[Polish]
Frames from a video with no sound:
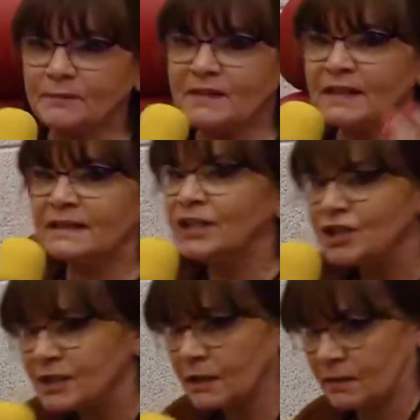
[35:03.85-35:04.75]
my sobie też
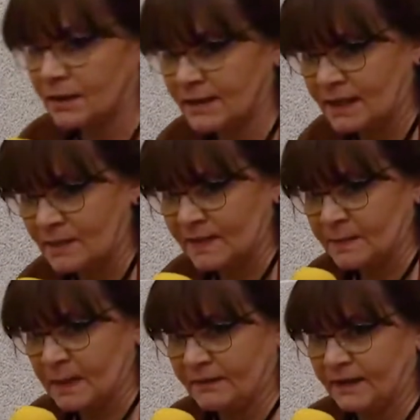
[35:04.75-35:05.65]
z tego nie zdajemy sprawy,